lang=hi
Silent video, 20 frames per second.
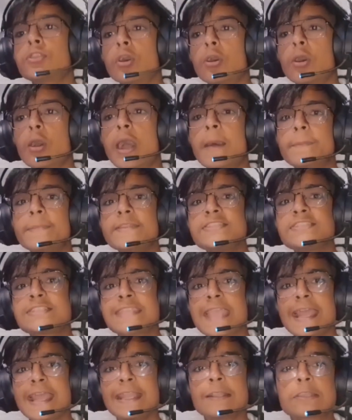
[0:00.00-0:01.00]
तो अभी
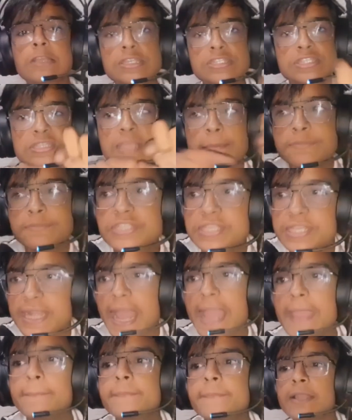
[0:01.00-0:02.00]
चैनल को
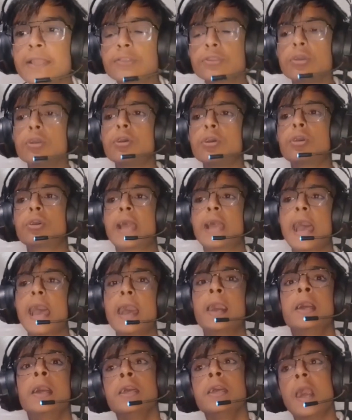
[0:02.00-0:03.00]
सब्सक्राइब कर दो और
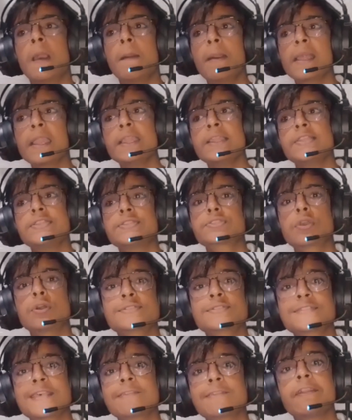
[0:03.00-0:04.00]
हाँ हमारा
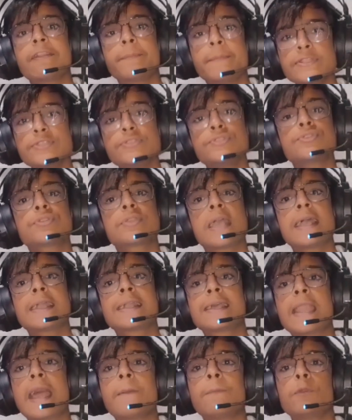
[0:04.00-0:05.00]
डिस्कॉर्ड सर्वर बन चुका है
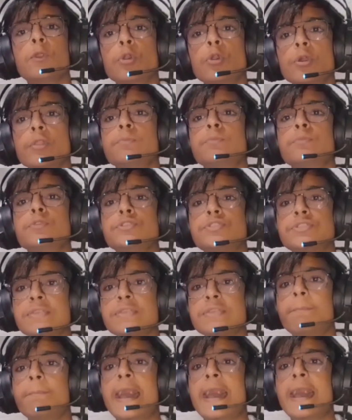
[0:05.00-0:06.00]
अगर आप लोगों ने मुझसे
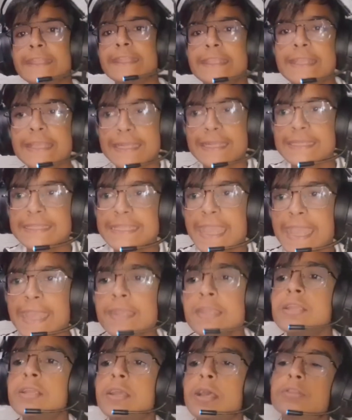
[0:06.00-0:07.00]
बातें करनी है
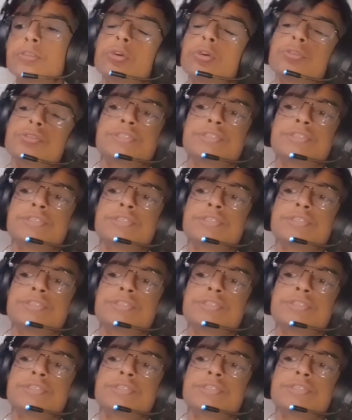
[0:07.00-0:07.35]
तो